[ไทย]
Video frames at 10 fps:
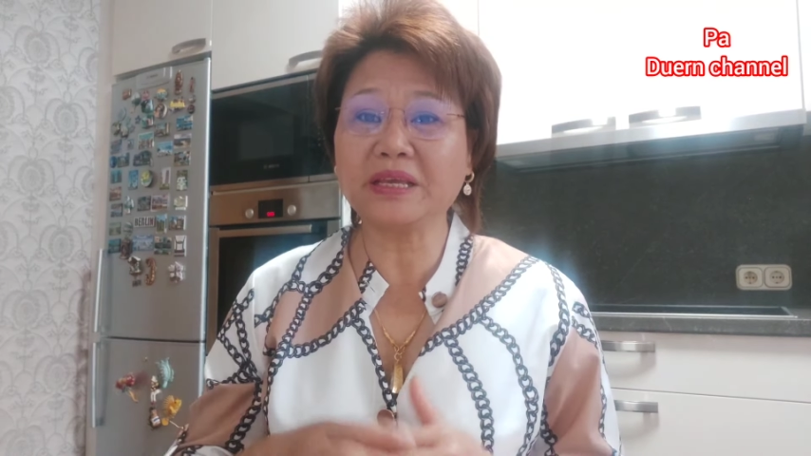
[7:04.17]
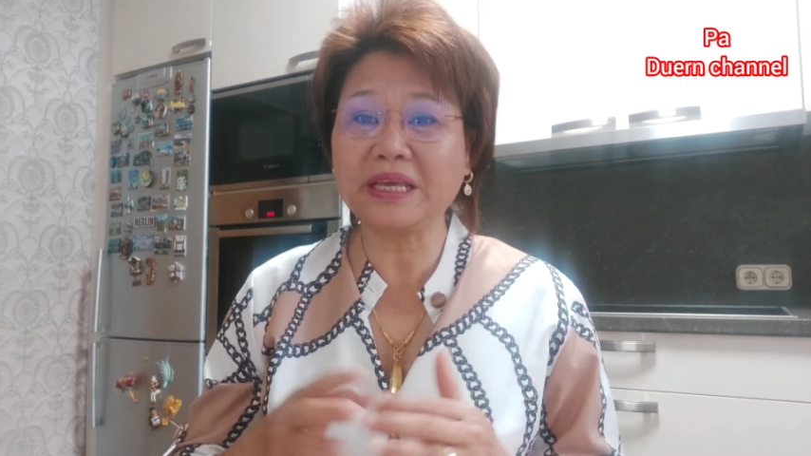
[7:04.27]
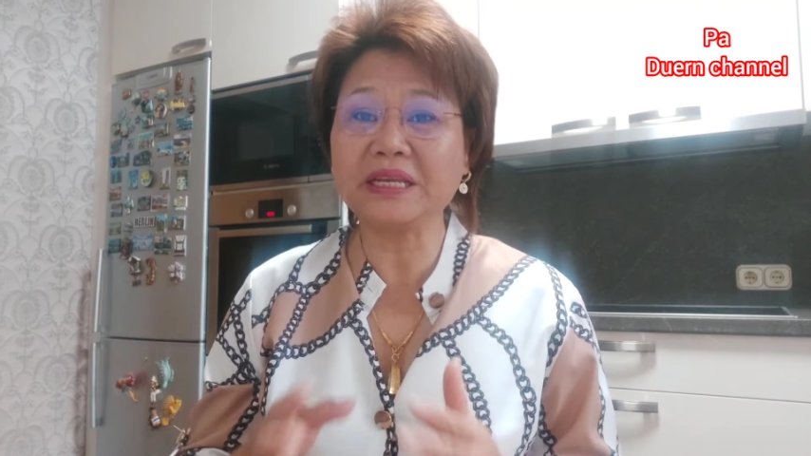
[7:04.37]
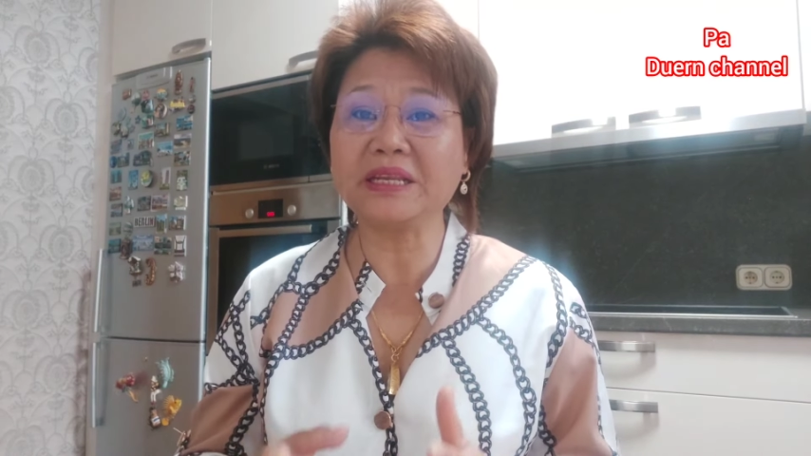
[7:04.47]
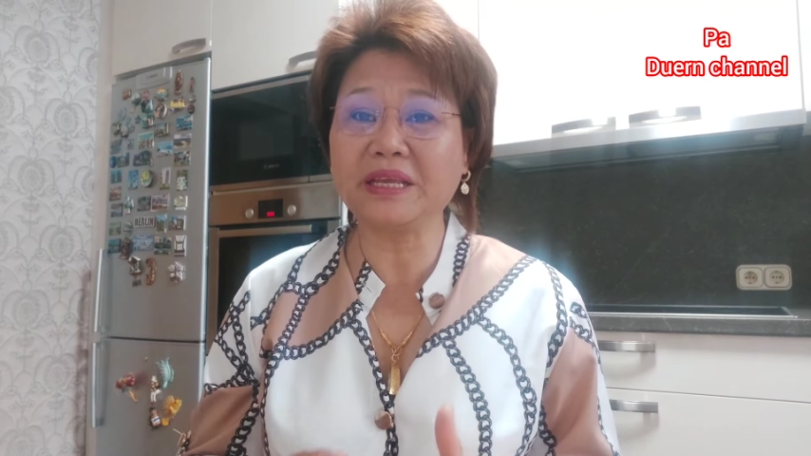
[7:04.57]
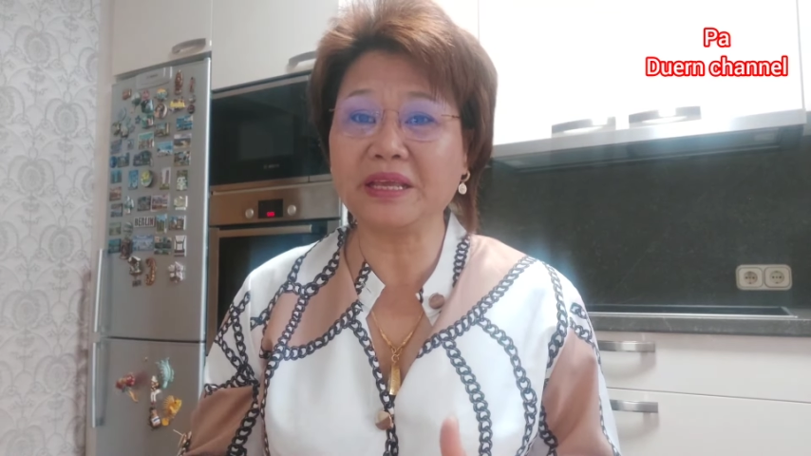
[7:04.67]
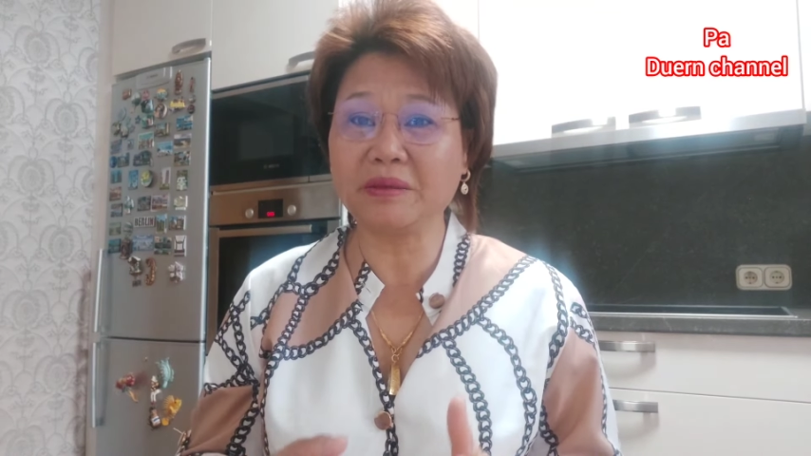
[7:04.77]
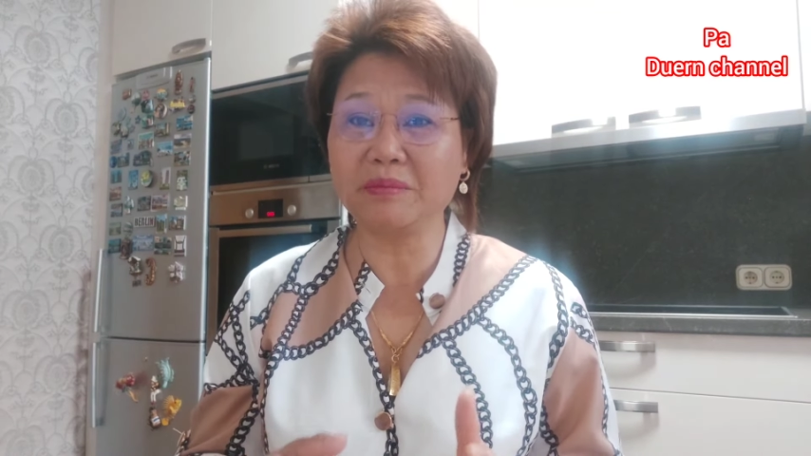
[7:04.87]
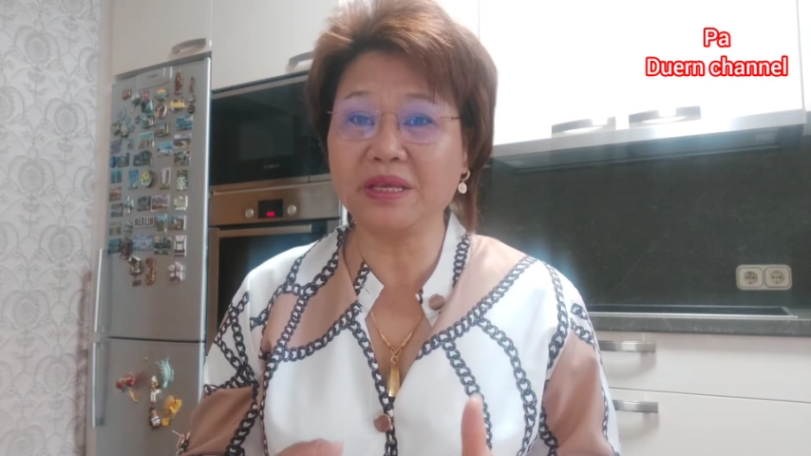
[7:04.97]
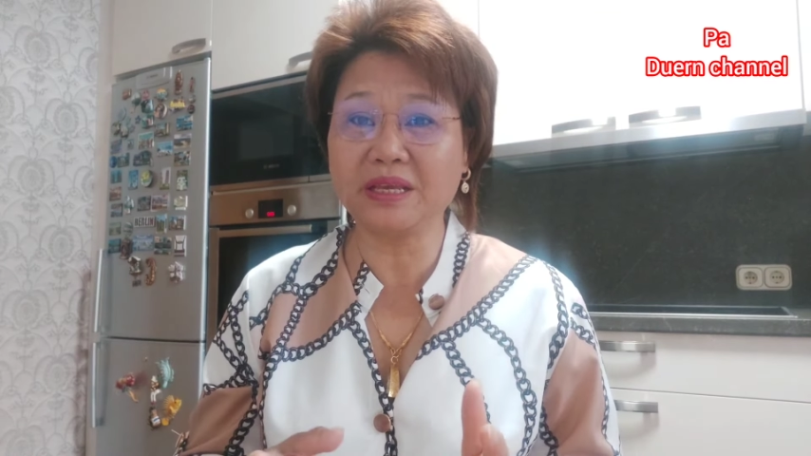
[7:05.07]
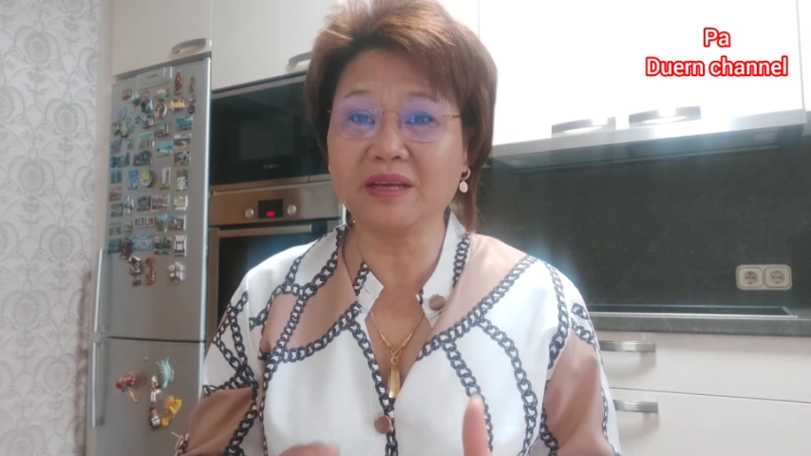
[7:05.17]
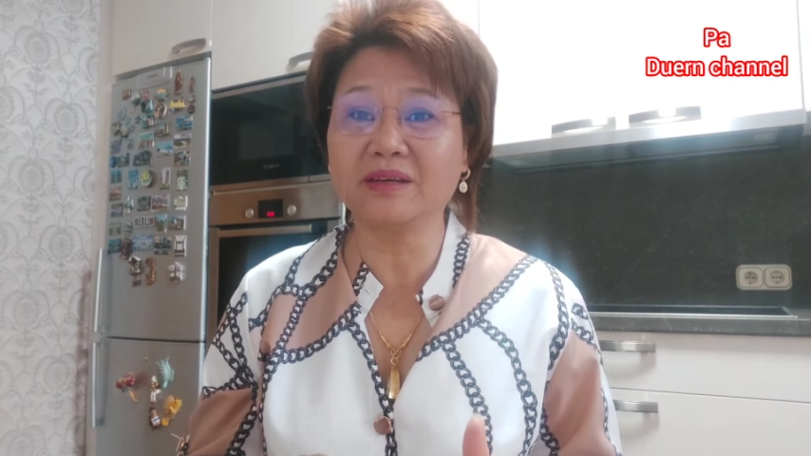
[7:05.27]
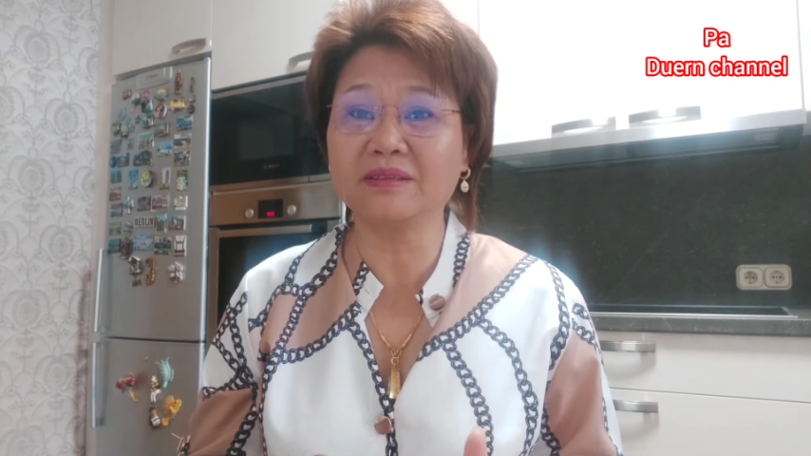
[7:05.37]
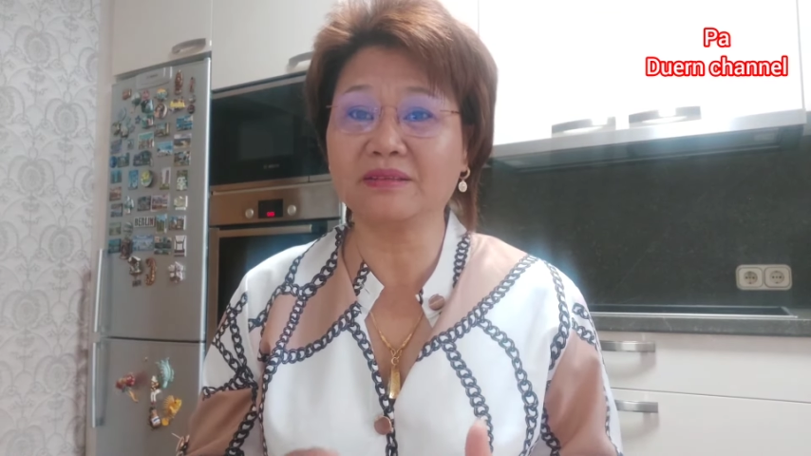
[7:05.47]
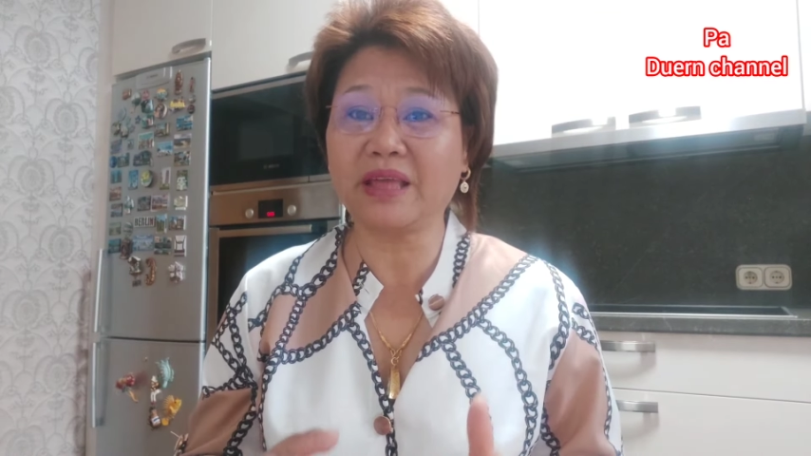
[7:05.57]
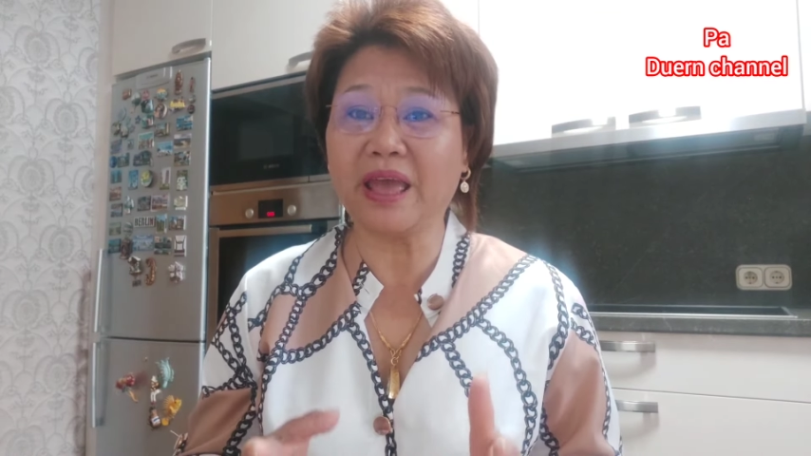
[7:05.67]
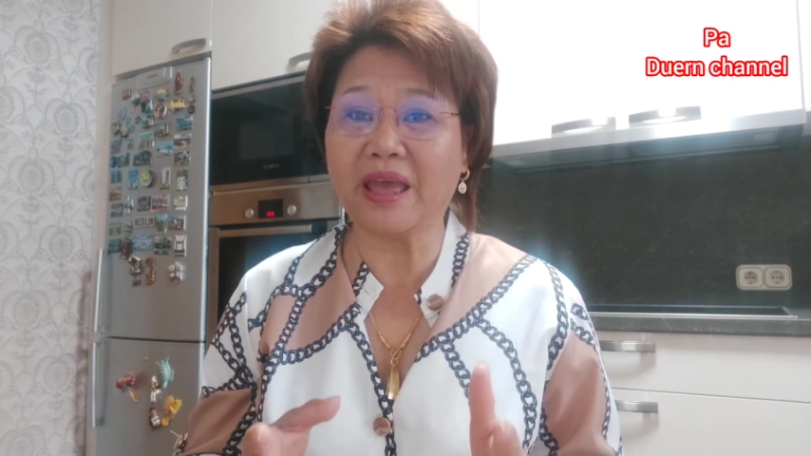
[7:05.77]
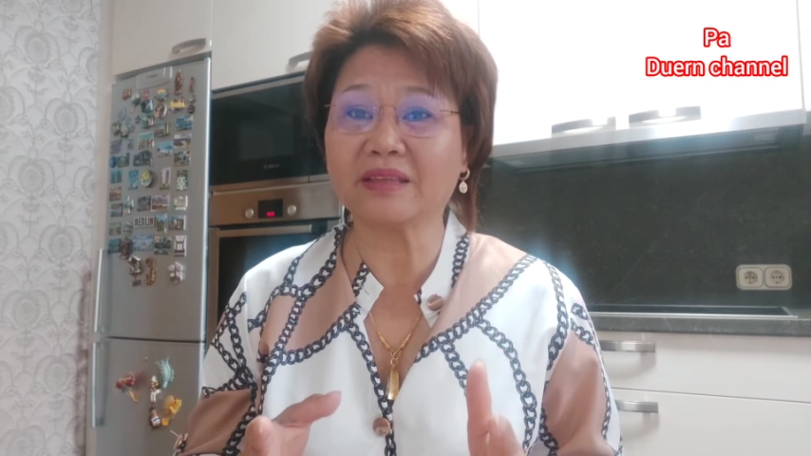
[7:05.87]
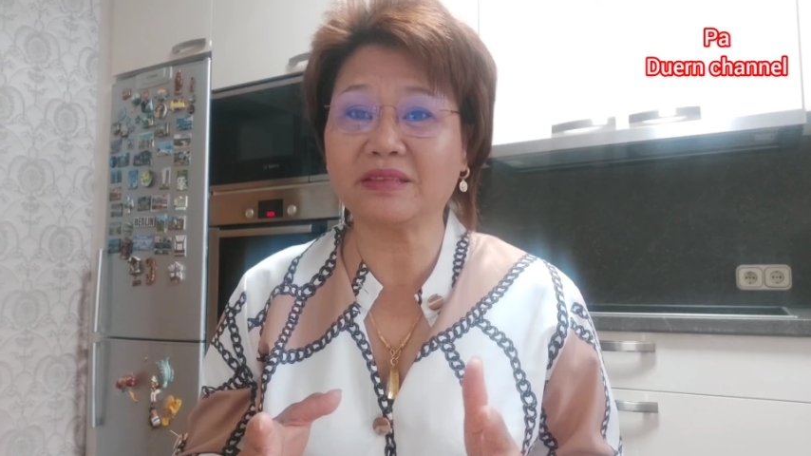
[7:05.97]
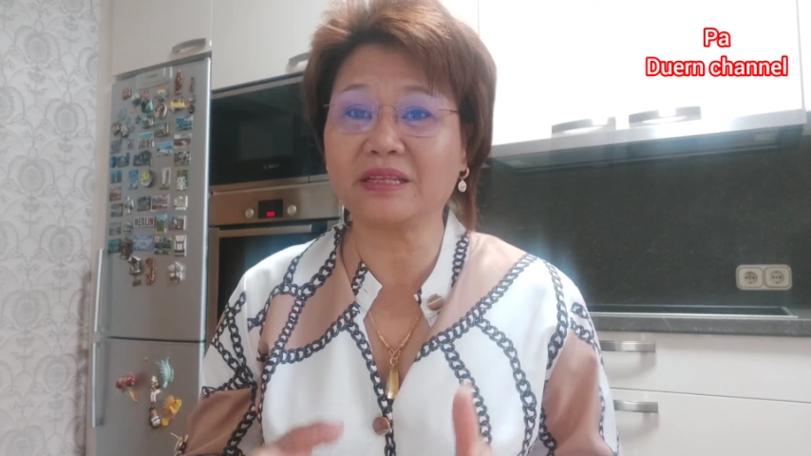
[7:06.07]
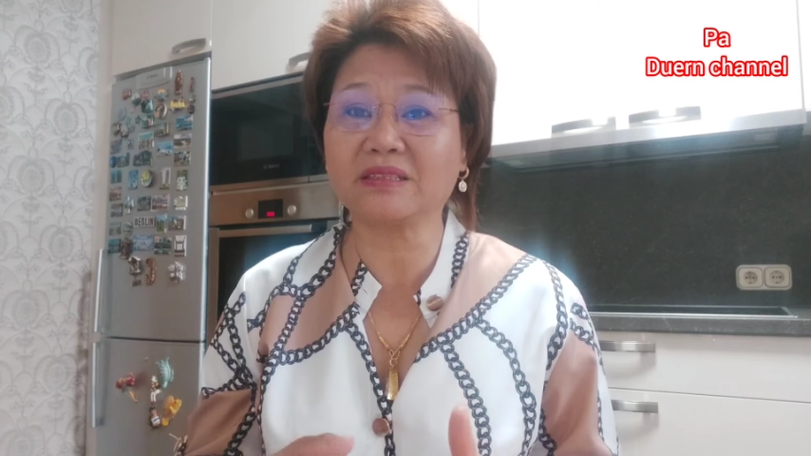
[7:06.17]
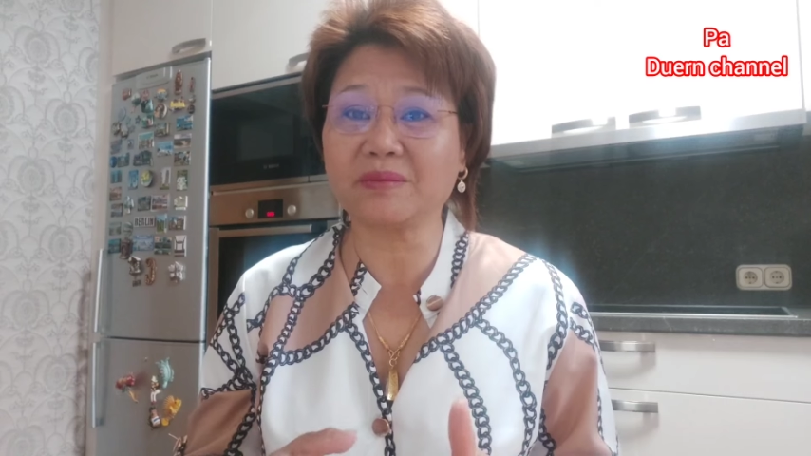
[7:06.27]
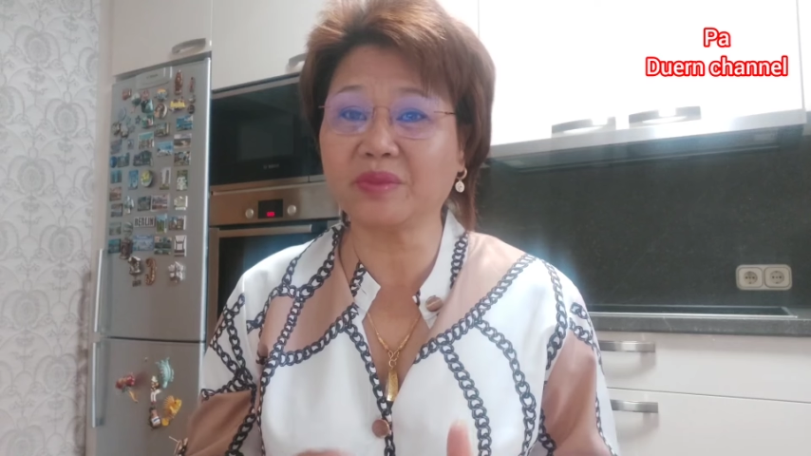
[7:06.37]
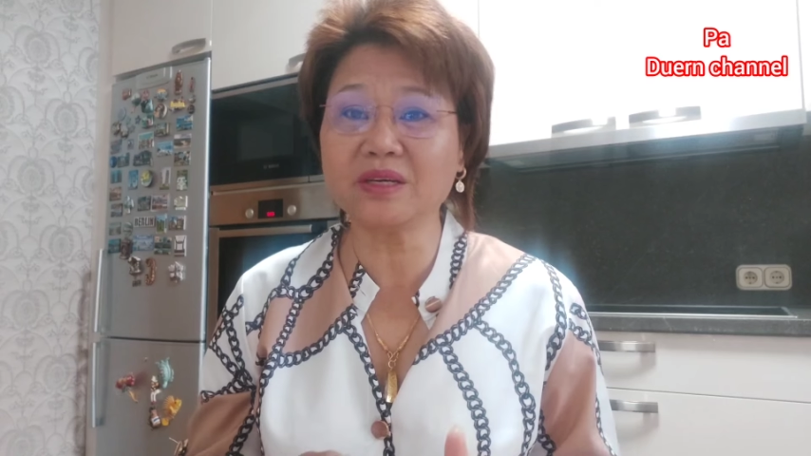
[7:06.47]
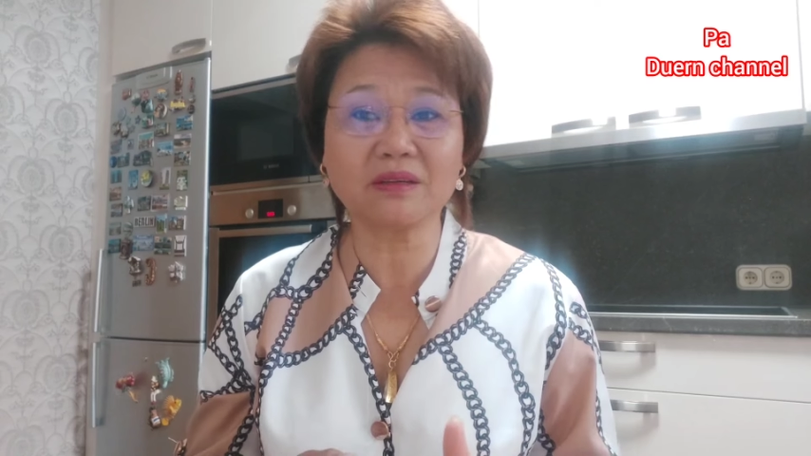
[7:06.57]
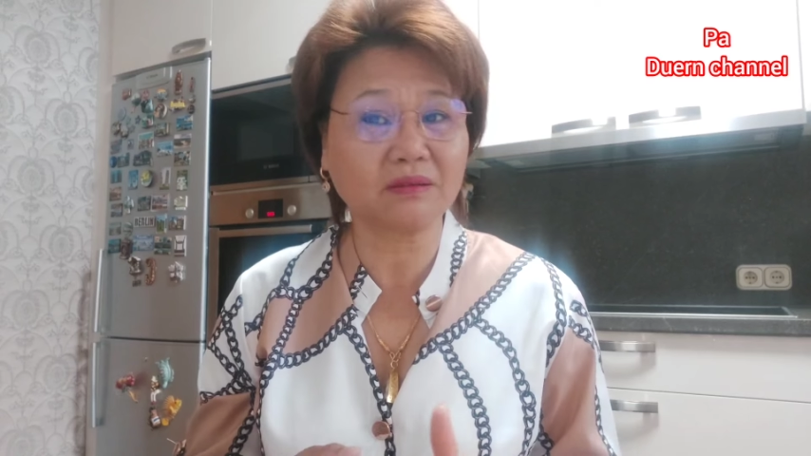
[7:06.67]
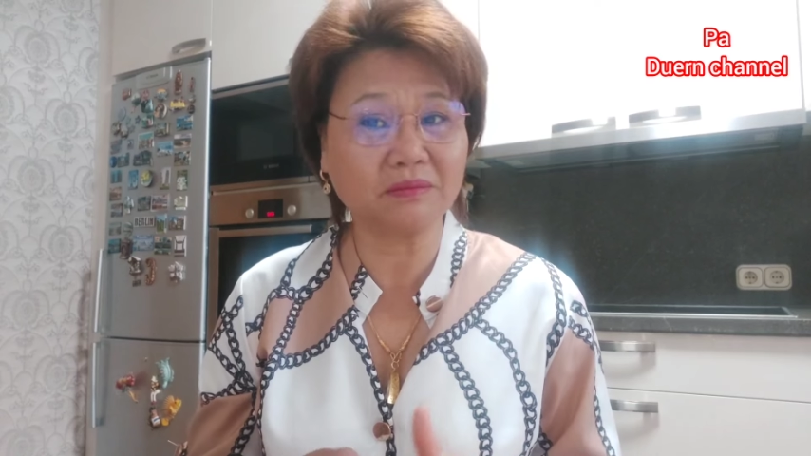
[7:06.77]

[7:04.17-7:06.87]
กินดีมีเงินแต่จิตสำนึก